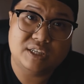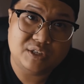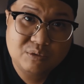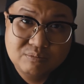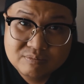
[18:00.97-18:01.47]

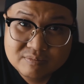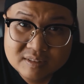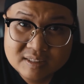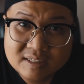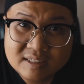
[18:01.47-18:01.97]
chị dung
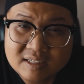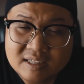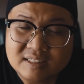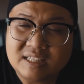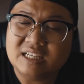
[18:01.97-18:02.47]

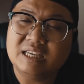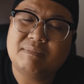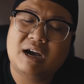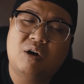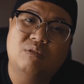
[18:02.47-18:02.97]
thì khi
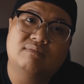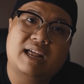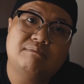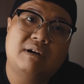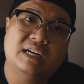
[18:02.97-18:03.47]
mà hùng
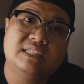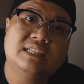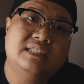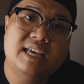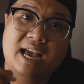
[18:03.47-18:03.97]
lại mời sư